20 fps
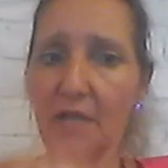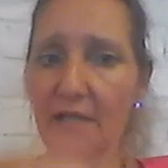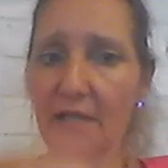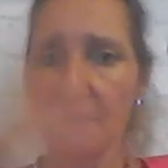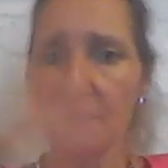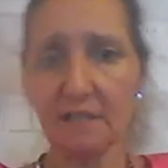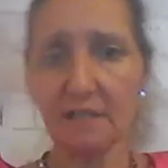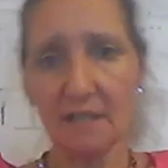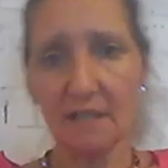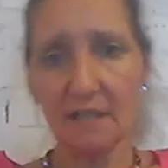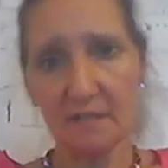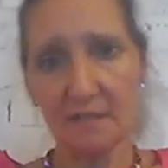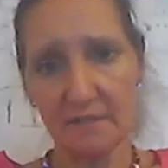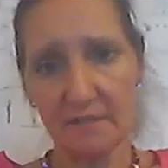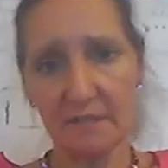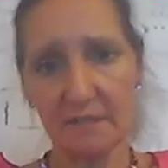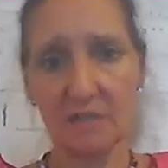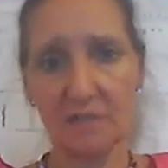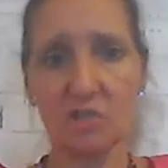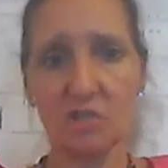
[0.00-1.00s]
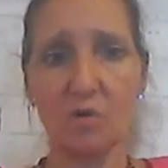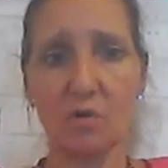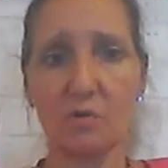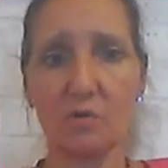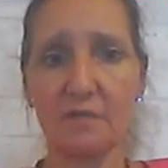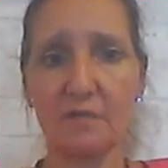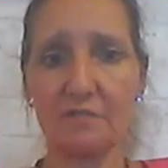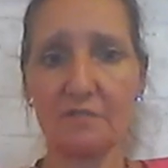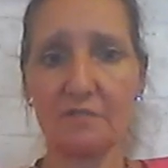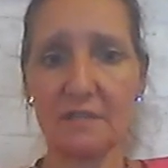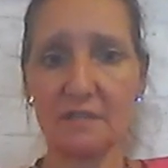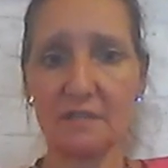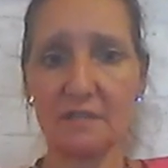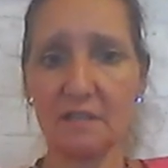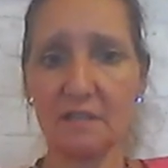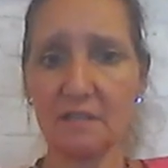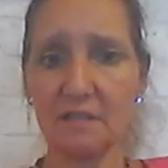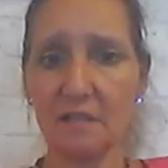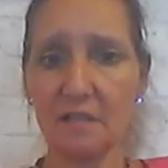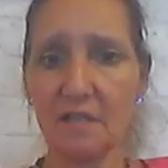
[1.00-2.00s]
hat sich dann eine Weltanschauung
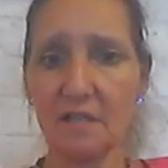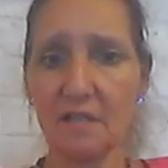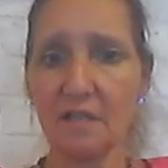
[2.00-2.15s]
gefestigt,